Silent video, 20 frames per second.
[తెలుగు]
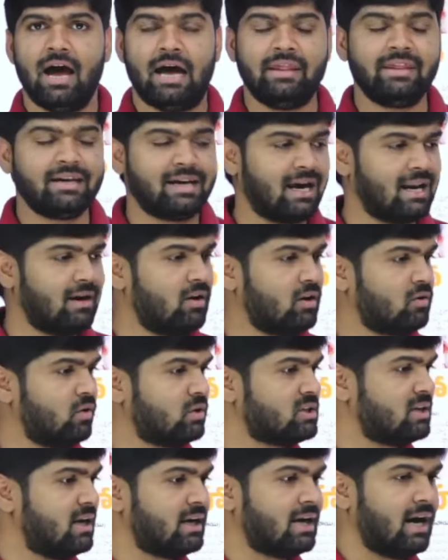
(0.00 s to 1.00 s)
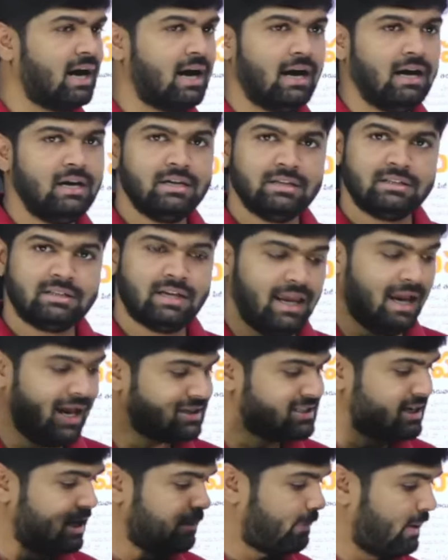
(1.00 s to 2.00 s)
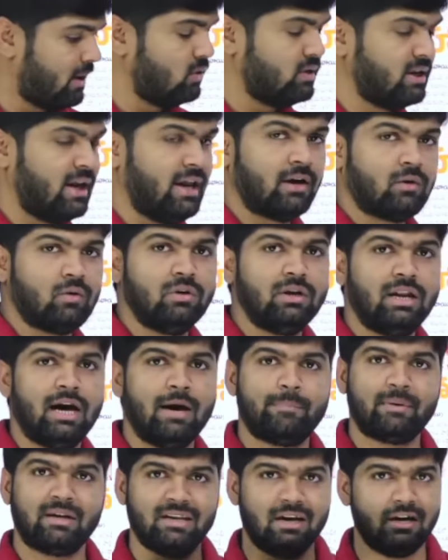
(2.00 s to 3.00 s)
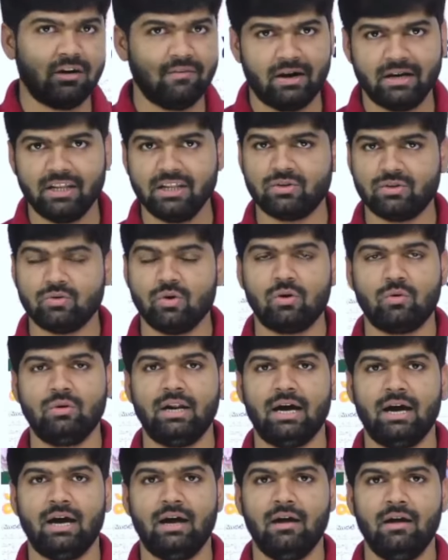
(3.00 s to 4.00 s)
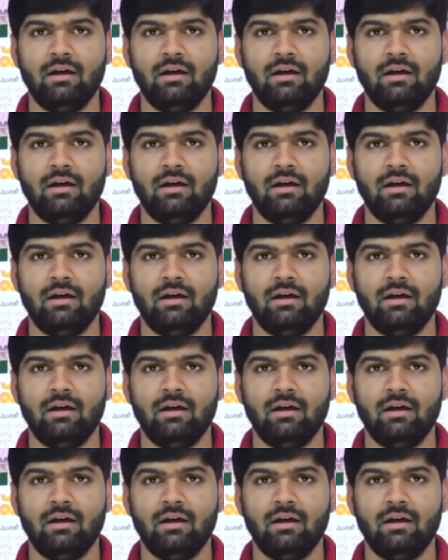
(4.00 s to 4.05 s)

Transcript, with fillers: అధికారంలోకి వచ్చినాక చేయాల్సిన పనులు చేయకుండా ప్రజలను పట్టించుకోకుండా